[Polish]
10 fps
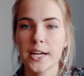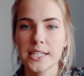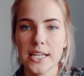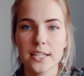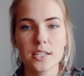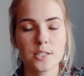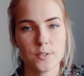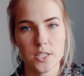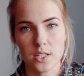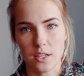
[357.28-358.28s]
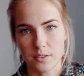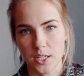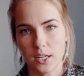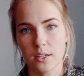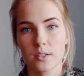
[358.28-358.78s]
Fajny jakiś
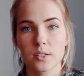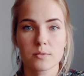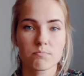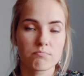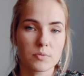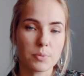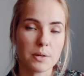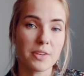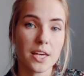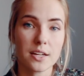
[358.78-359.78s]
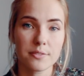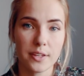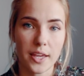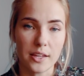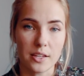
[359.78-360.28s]
festiwal, premiera
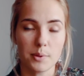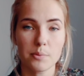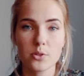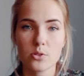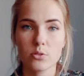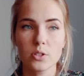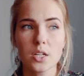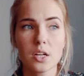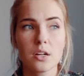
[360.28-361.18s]
w kinie, po prostu